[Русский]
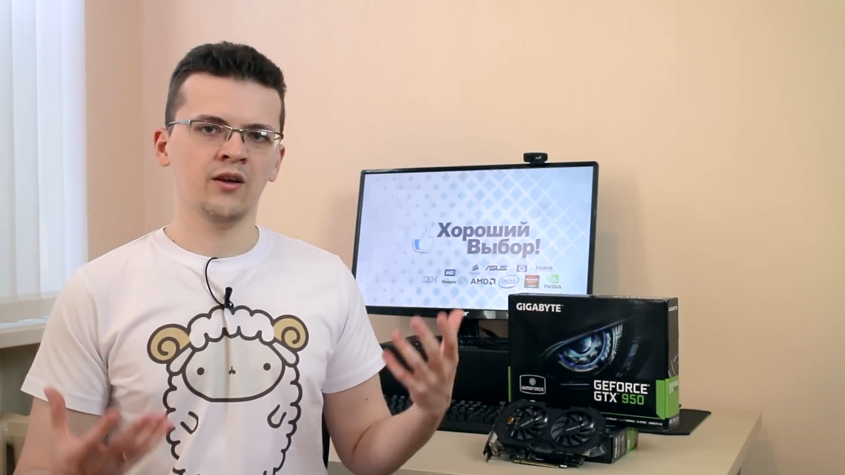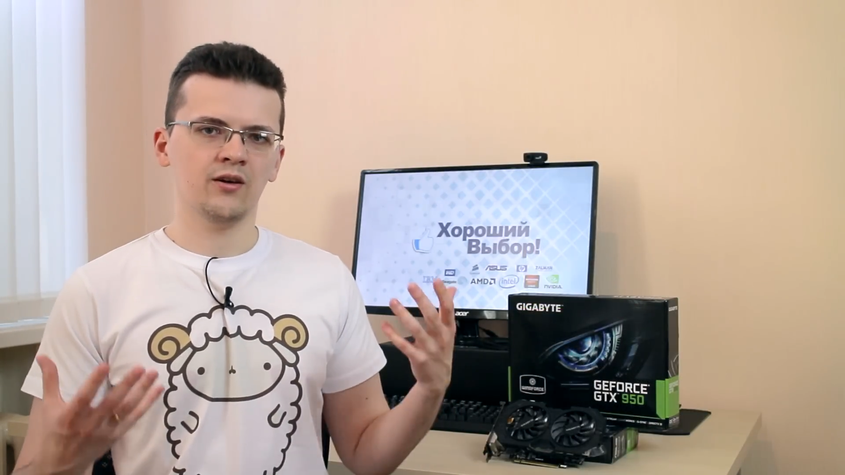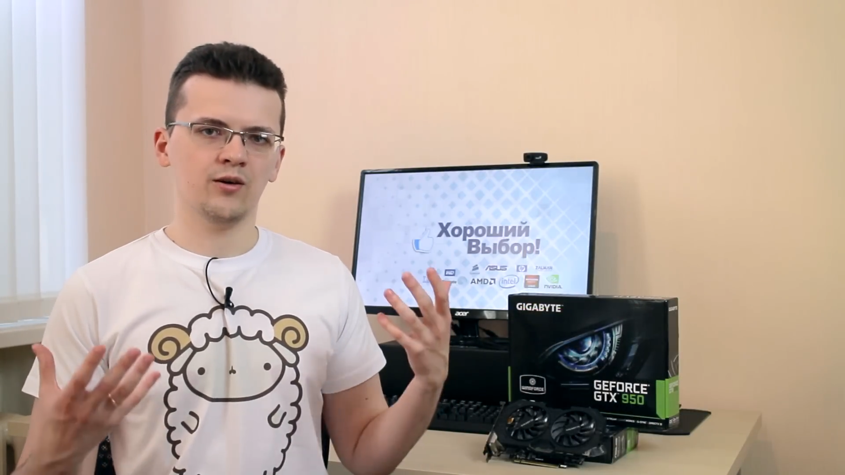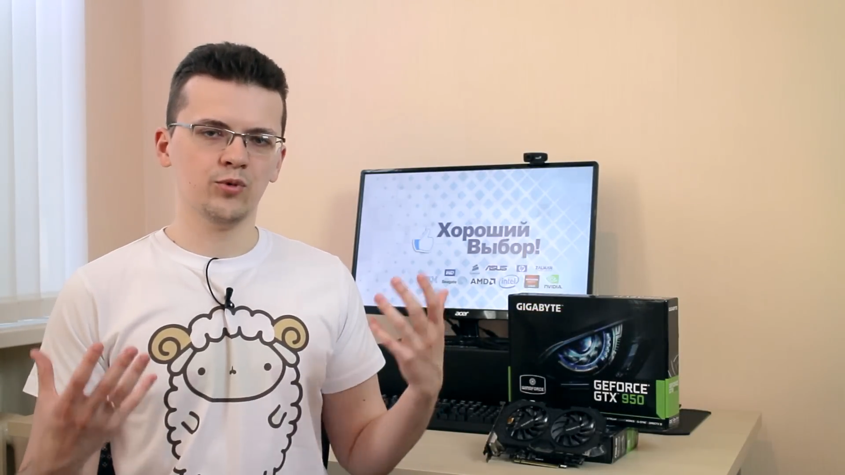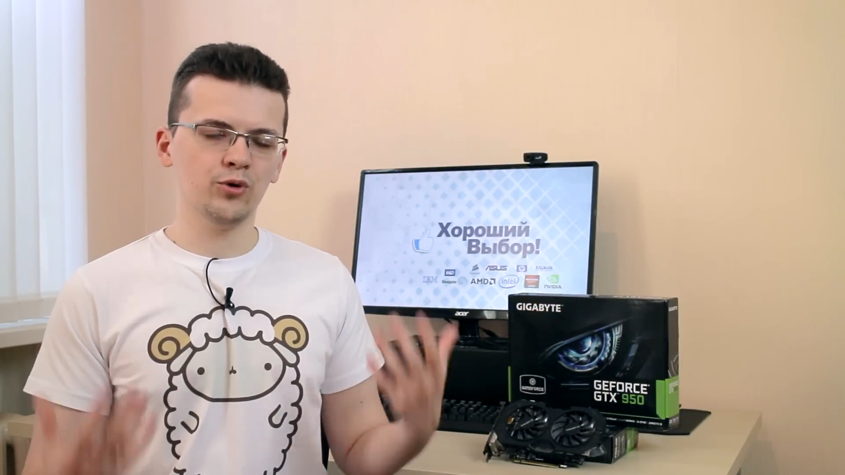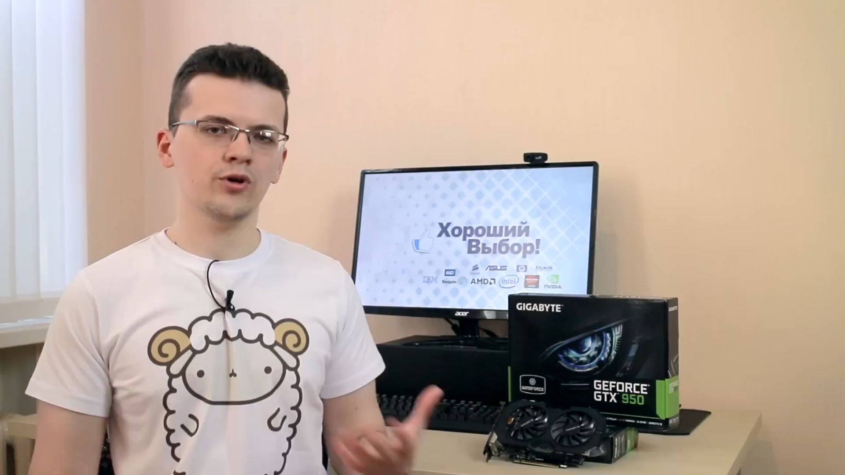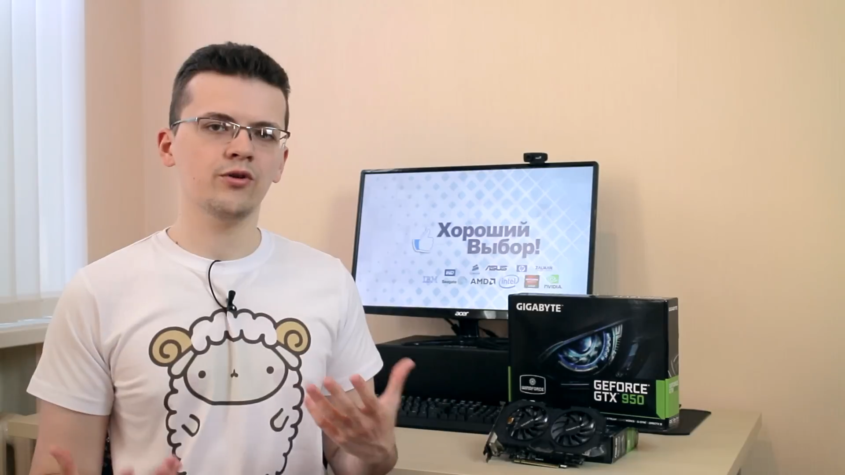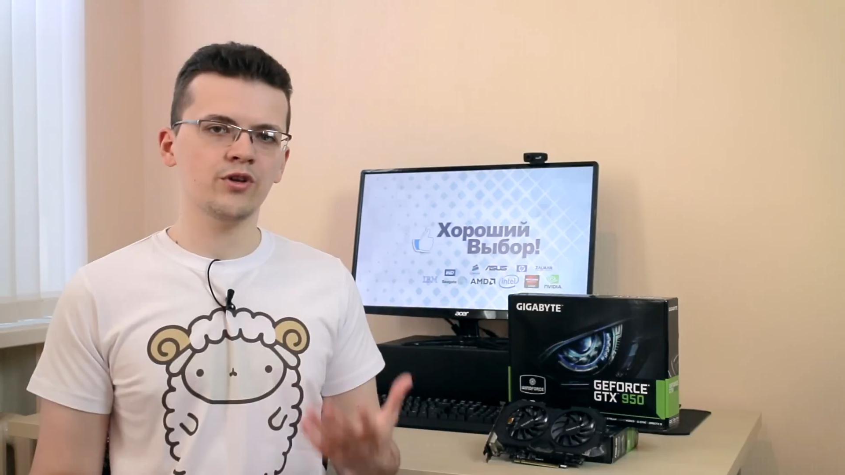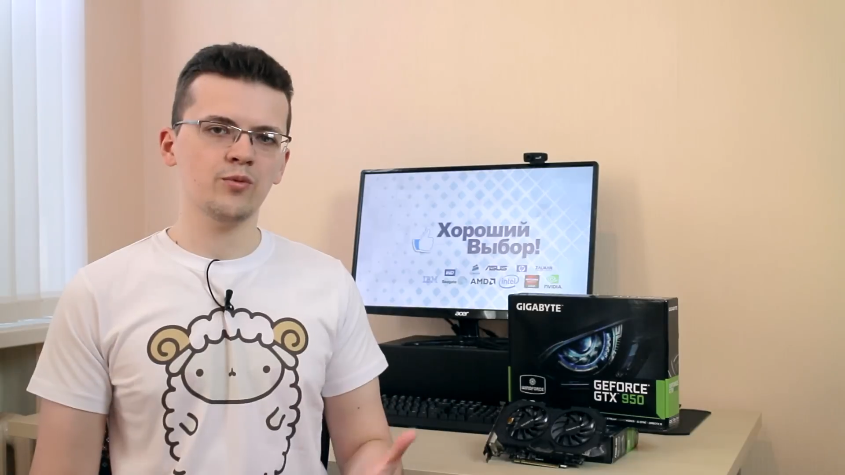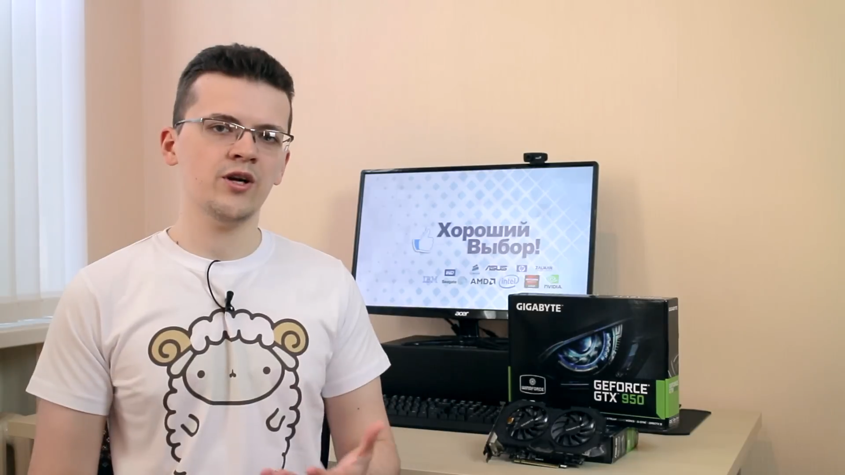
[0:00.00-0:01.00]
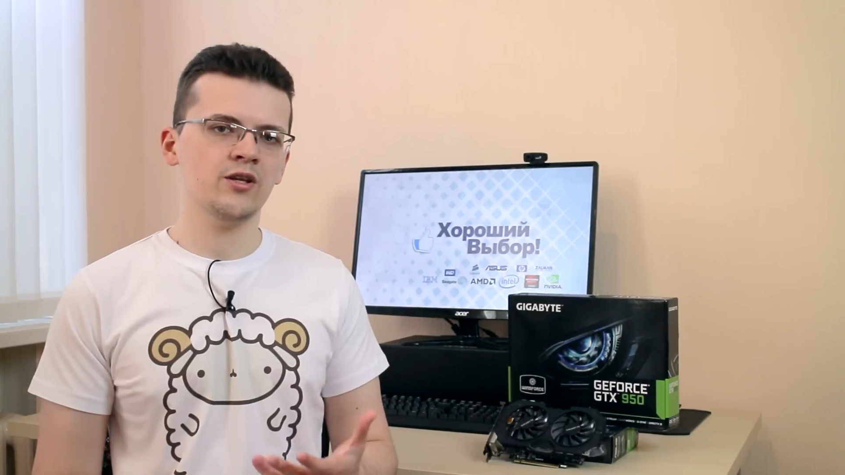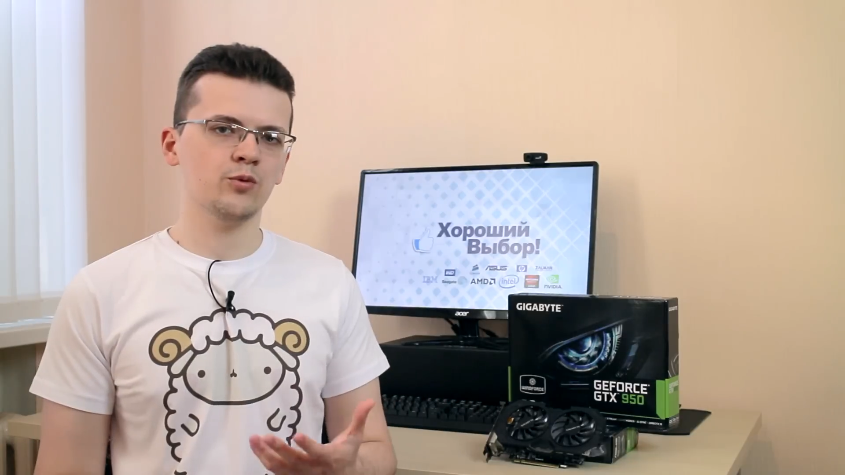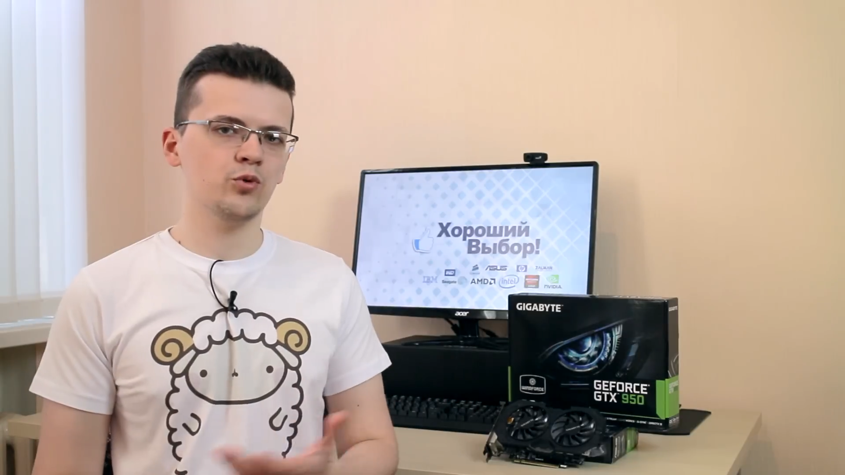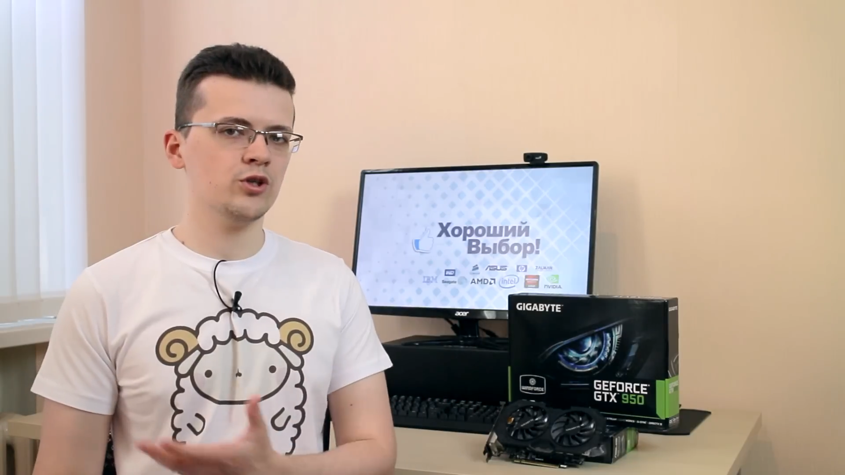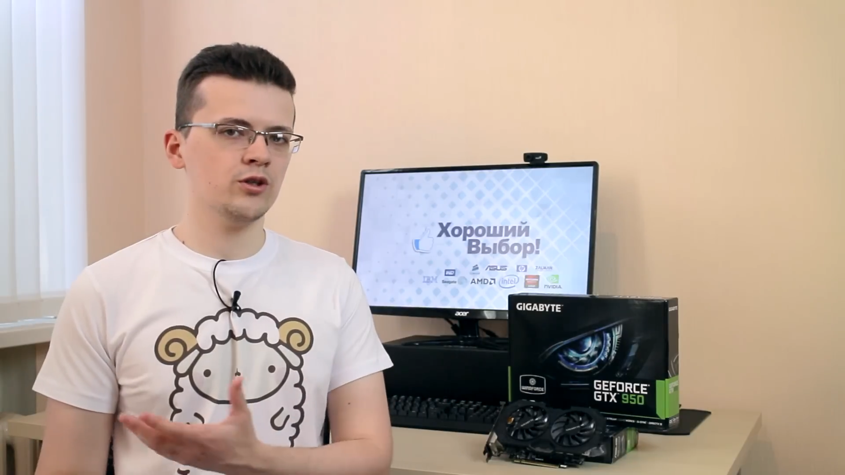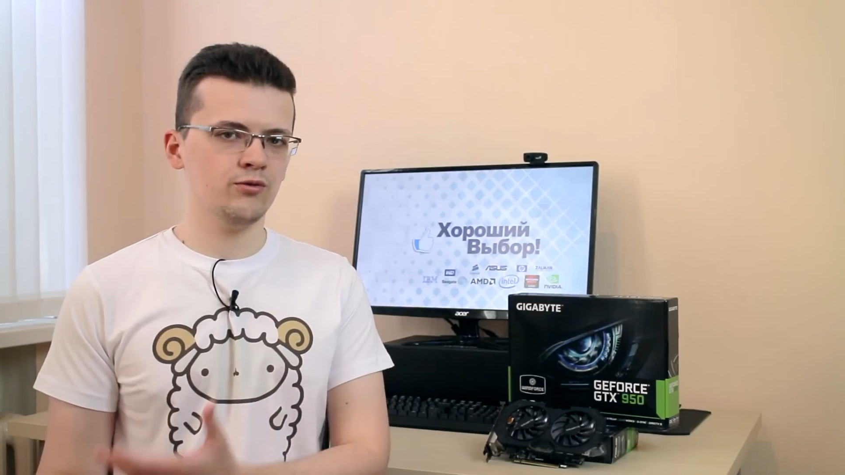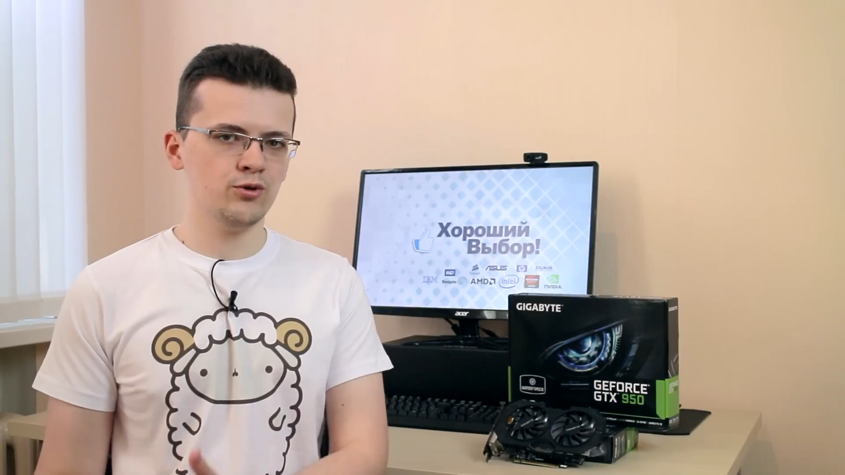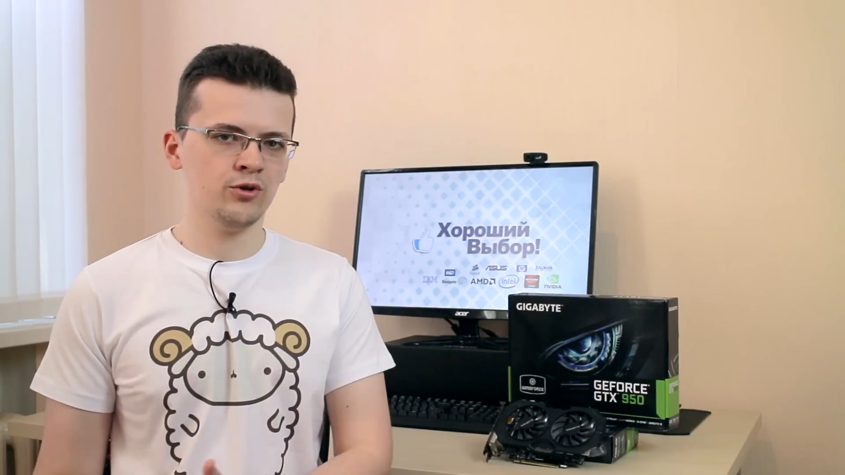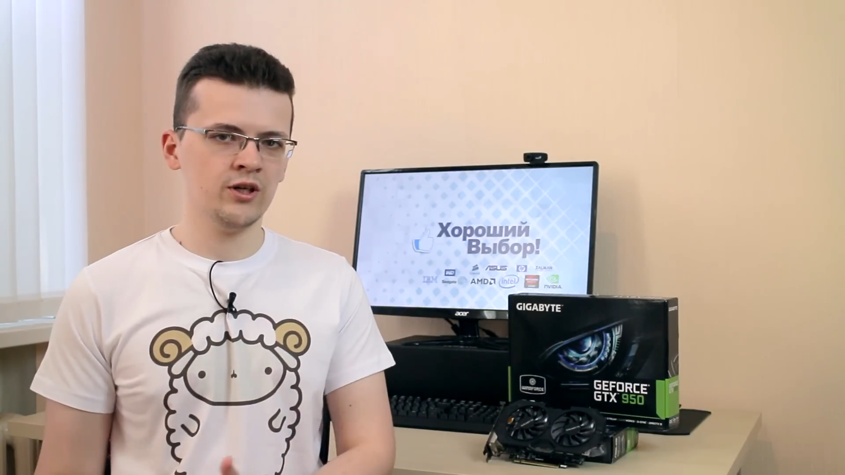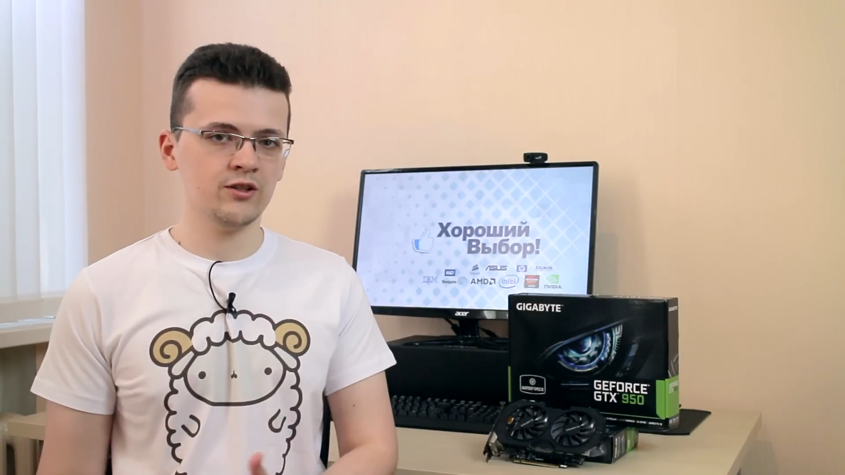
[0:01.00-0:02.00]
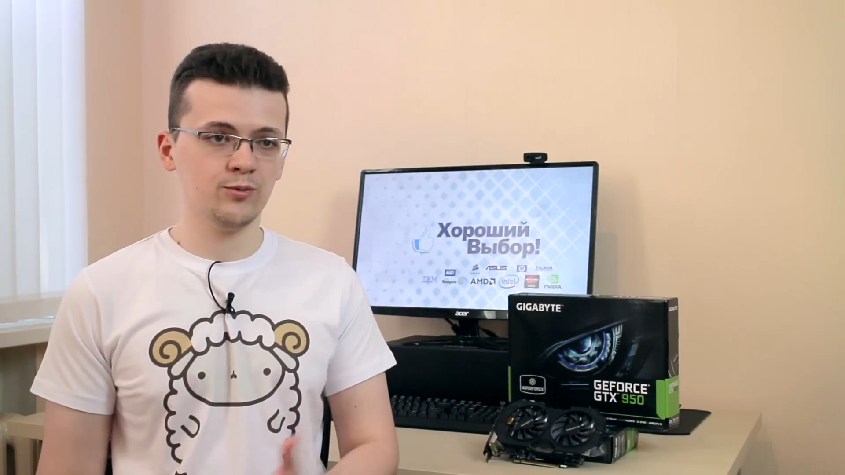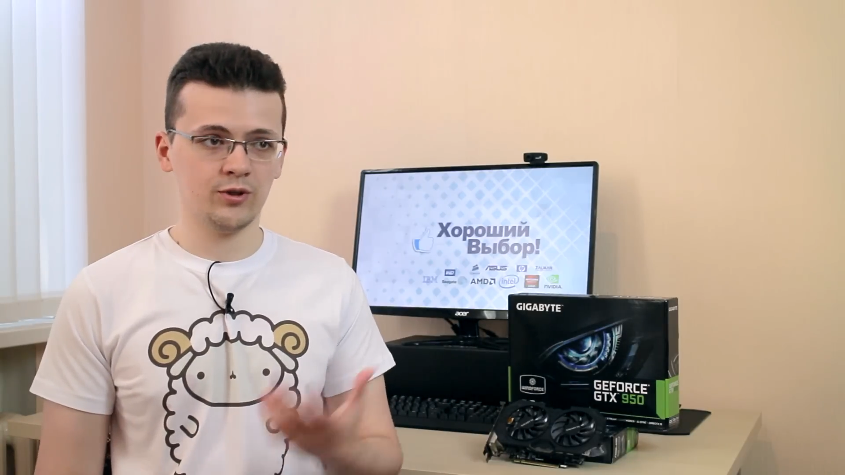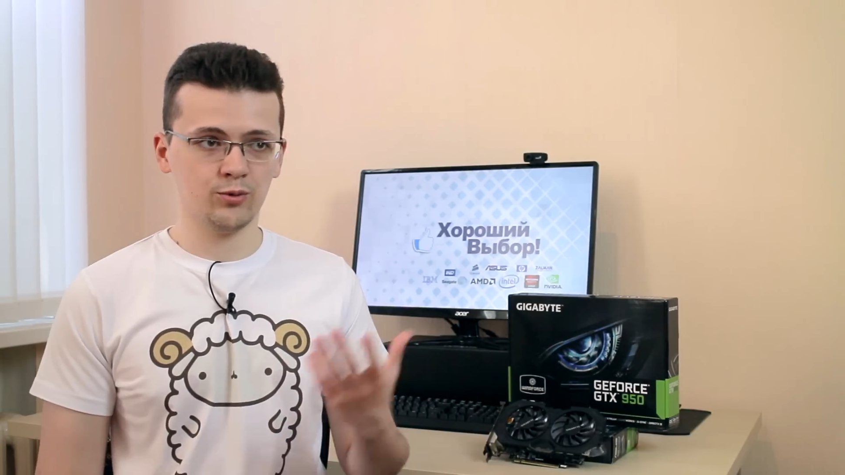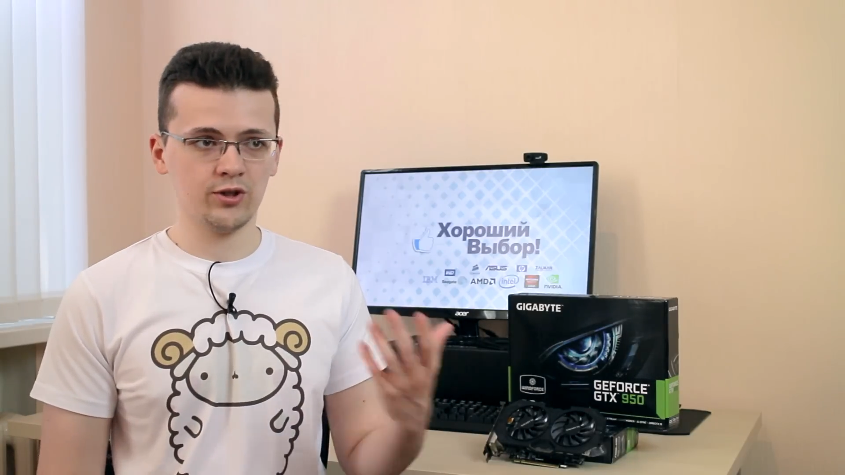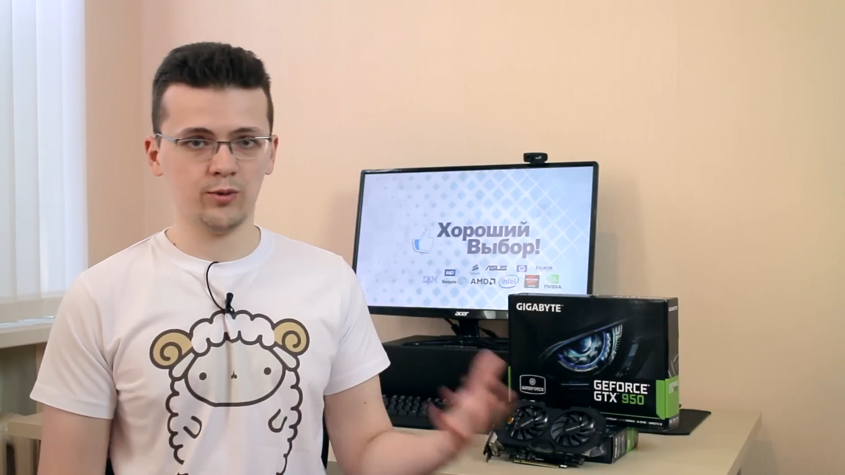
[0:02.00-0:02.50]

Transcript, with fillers: Э, много внимания к бюджетной видеокарте, потому что